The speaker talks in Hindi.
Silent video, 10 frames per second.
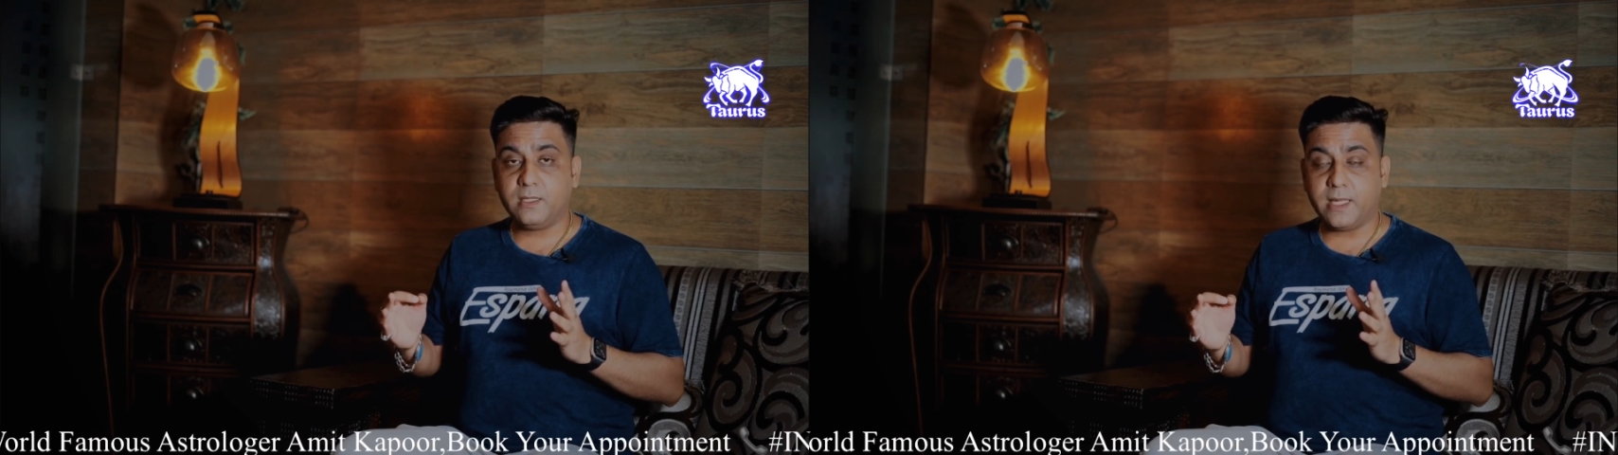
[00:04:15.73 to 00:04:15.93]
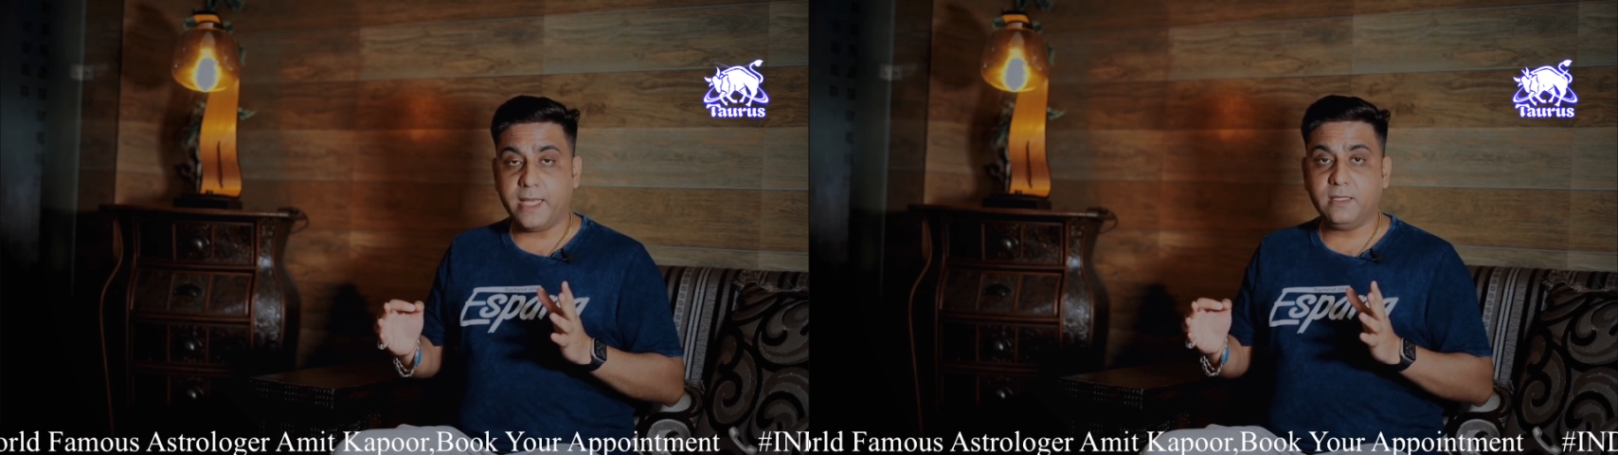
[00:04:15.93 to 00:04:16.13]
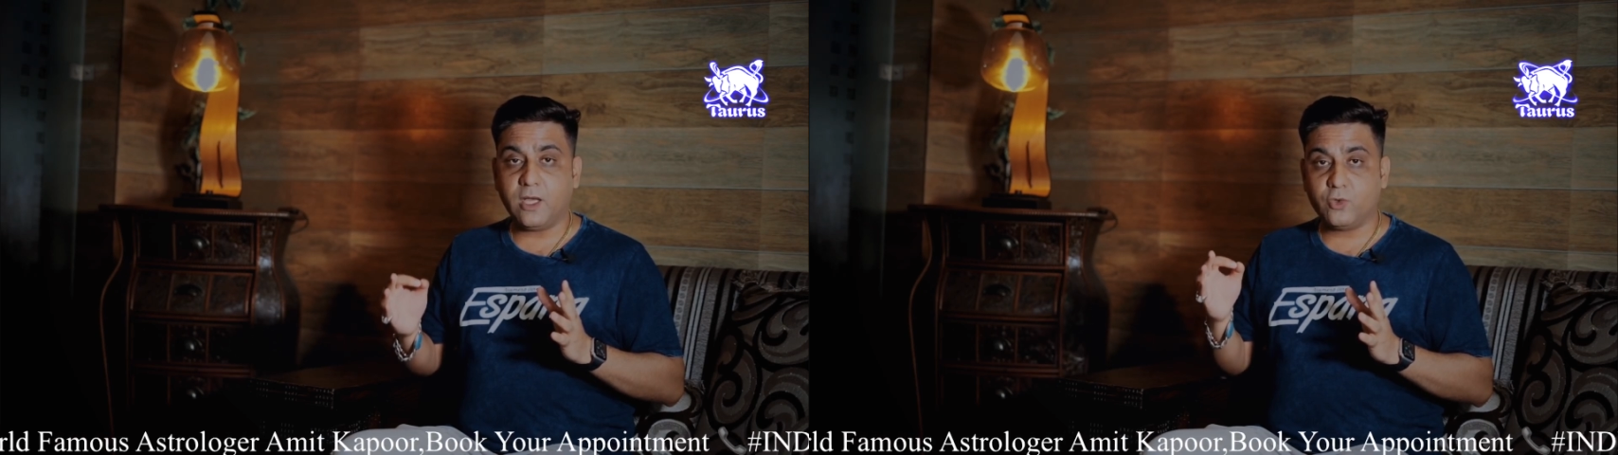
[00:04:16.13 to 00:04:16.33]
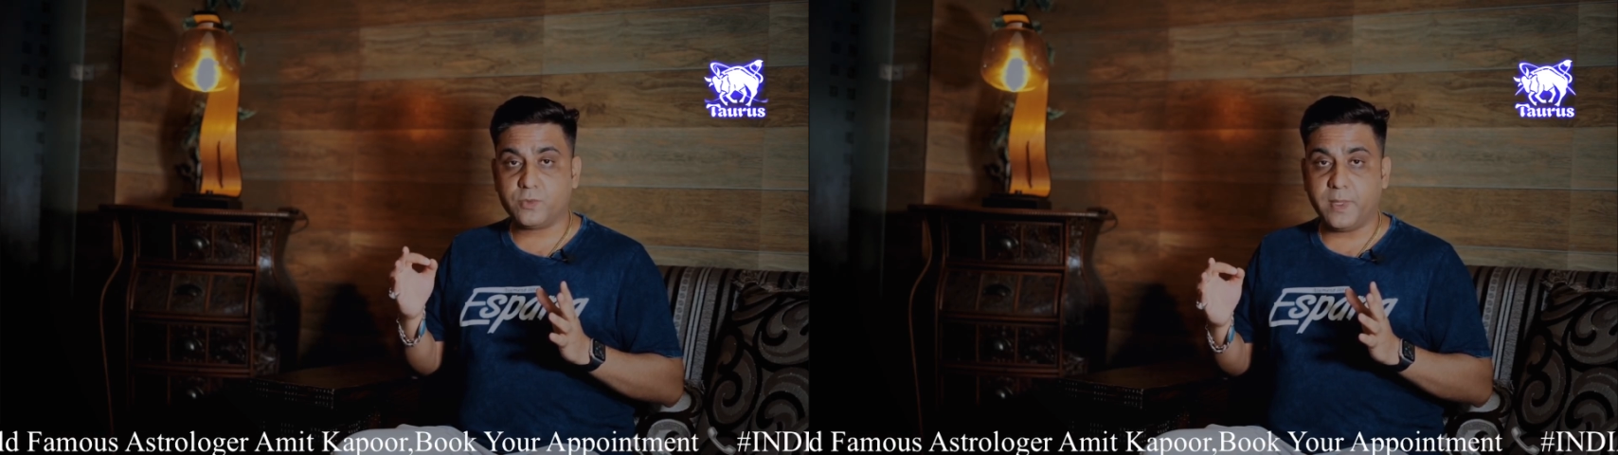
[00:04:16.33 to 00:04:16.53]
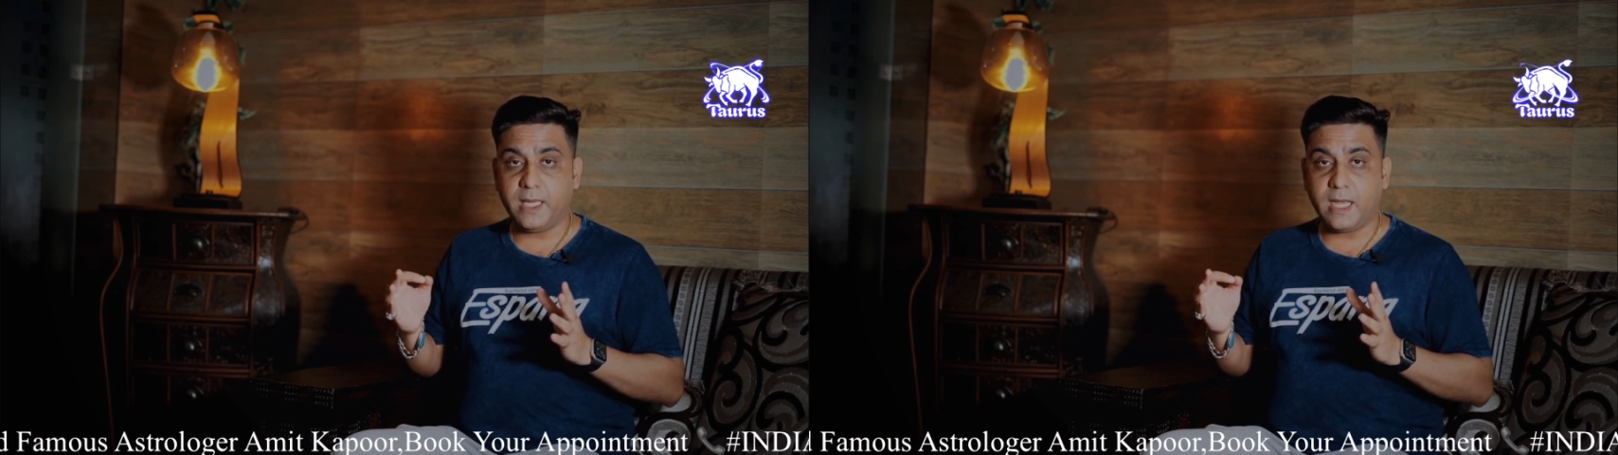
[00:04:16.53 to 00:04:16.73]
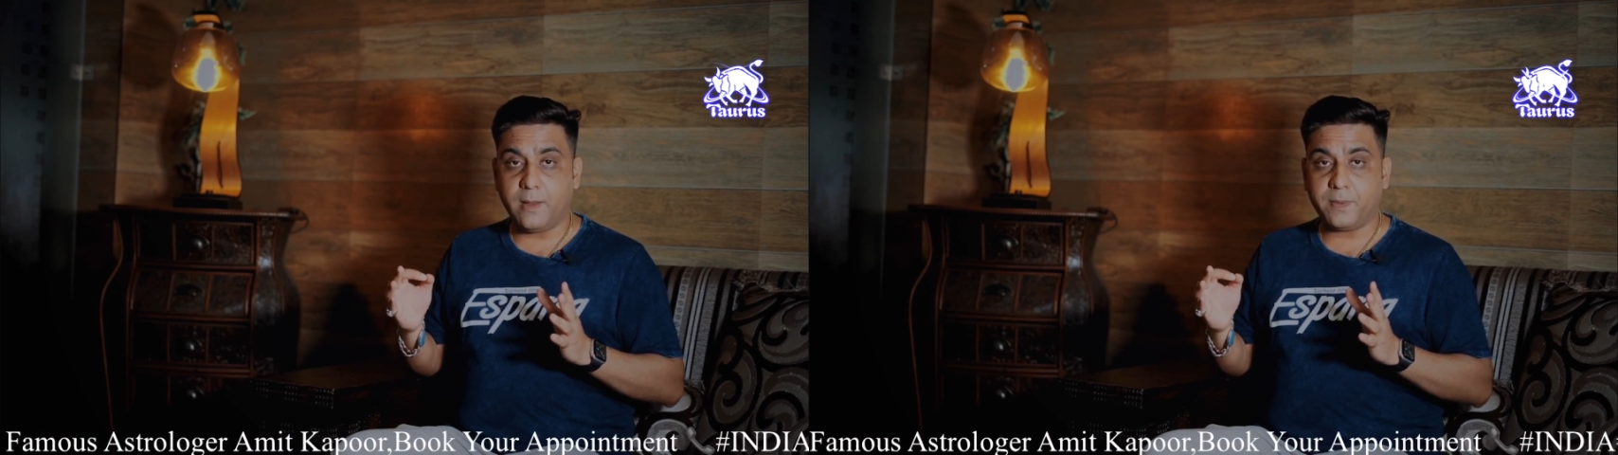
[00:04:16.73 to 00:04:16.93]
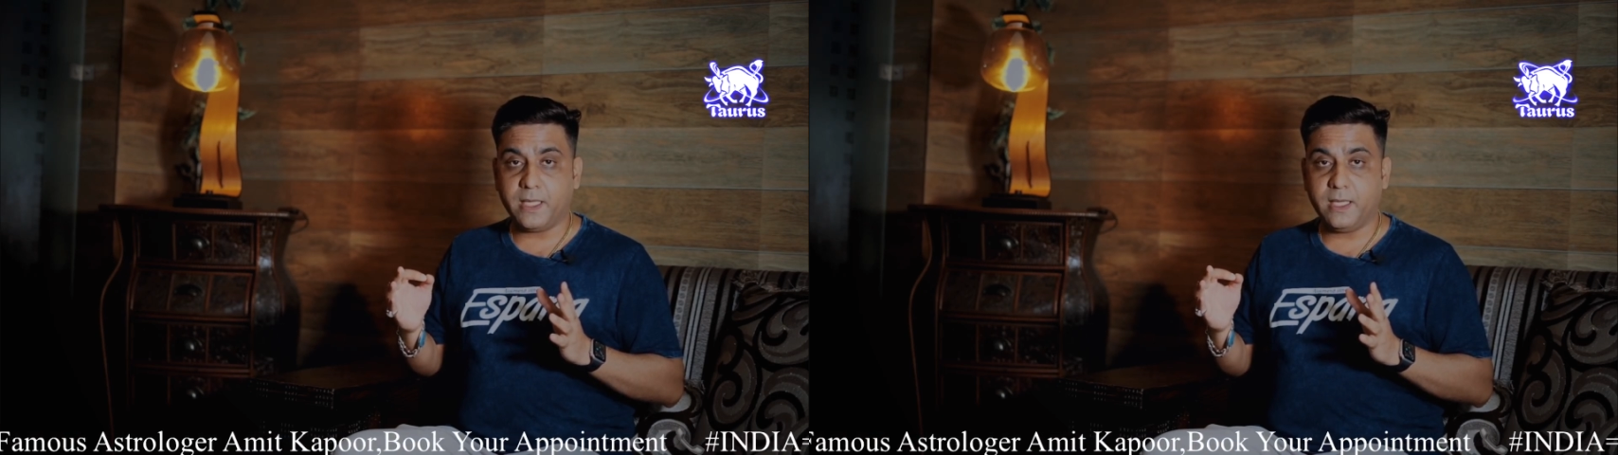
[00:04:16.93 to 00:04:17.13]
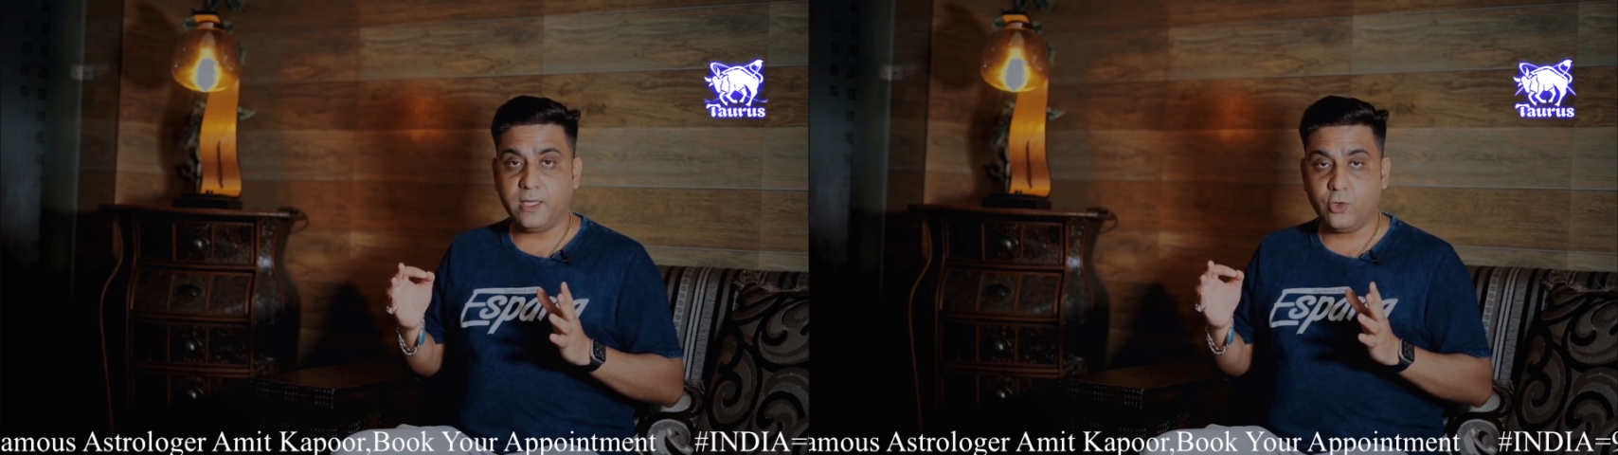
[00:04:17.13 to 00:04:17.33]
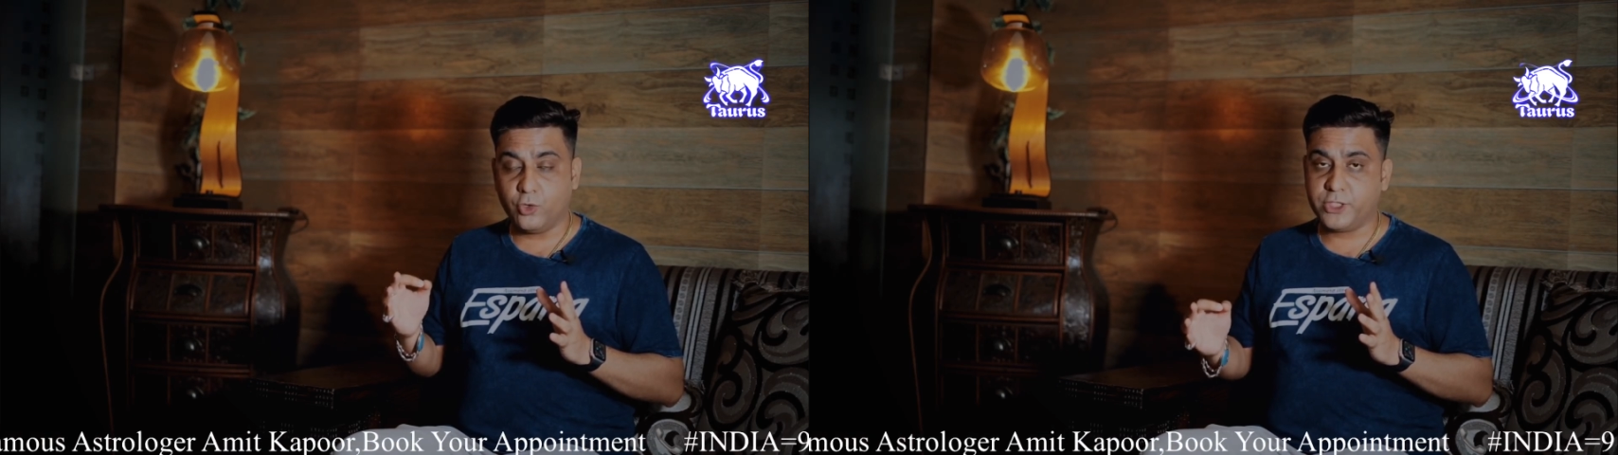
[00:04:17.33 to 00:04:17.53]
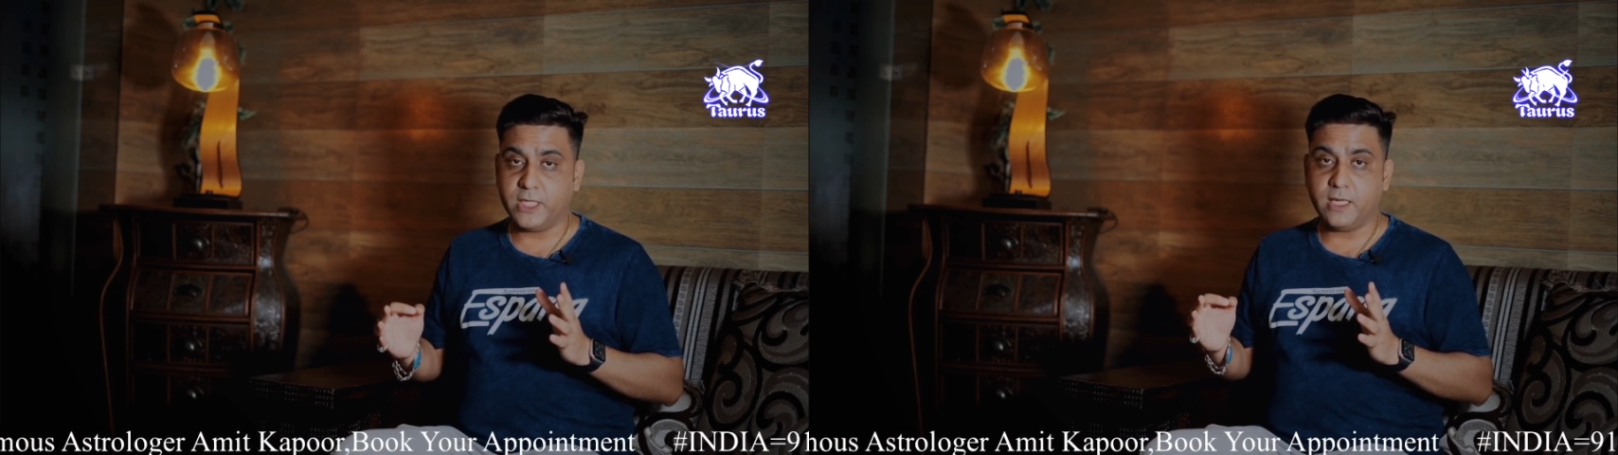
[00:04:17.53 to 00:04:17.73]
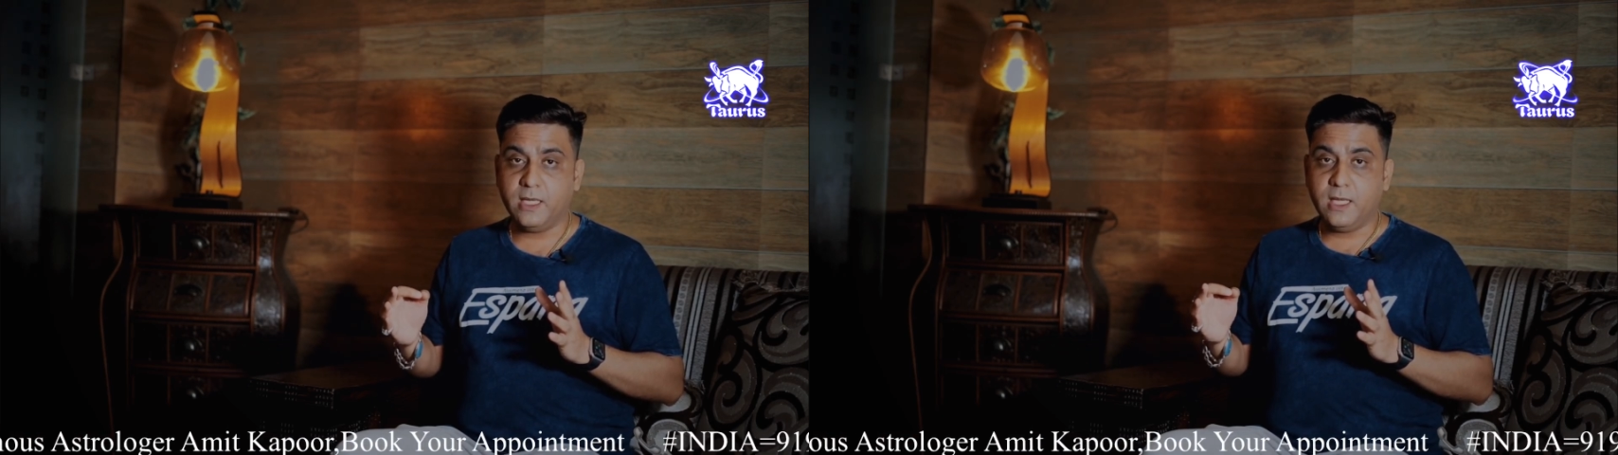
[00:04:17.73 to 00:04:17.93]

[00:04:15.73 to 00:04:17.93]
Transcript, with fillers: नाइन्थ हाउस में आपके गोचर